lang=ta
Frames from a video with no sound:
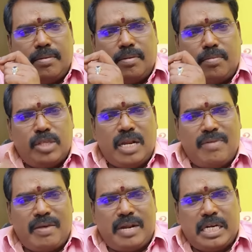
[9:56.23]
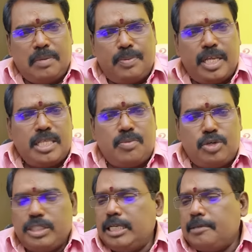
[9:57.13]
முதல்வர் அவர்கள் பிறந்த
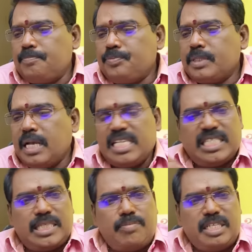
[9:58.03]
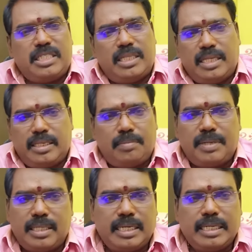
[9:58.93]
பொழுது ஹஸ்தம் நட்சத்திரத்தில்
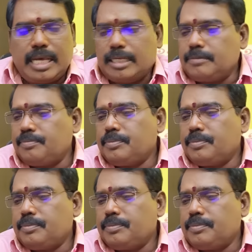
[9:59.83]
பிறந்திருக்கிறார்